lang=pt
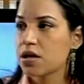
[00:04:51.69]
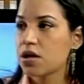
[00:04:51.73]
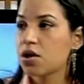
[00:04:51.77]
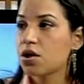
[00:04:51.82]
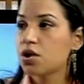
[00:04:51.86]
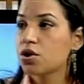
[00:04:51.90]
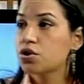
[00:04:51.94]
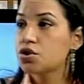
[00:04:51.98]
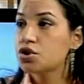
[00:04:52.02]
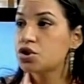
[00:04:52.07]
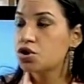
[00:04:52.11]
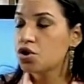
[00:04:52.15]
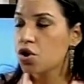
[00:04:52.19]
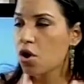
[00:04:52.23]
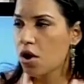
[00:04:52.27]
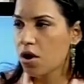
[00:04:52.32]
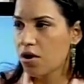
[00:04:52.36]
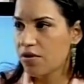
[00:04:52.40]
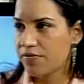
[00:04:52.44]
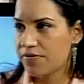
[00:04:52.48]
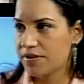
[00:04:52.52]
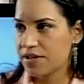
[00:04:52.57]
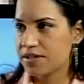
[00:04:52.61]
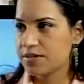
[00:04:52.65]

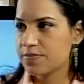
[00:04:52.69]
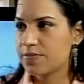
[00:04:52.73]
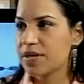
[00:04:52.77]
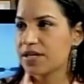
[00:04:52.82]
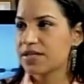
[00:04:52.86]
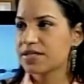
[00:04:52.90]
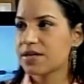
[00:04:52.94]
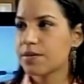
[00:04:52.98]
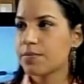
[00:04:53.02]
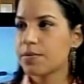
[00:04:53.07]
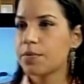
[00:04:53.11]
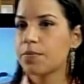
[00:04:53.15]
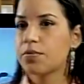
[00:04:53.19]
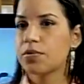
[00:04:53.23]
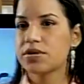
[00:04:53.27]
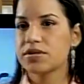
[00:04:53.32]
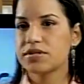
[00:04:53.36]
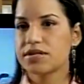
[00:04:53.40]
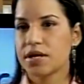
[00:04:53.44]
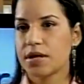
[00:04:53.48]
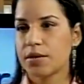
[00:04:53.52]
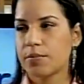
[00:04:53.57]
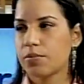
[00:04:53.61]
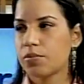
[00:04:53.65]
jovens, para saber, por
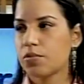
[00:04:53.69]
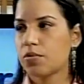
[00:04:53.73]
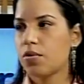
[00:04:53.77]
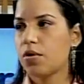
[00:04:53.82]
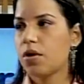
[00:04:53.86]
exemplo,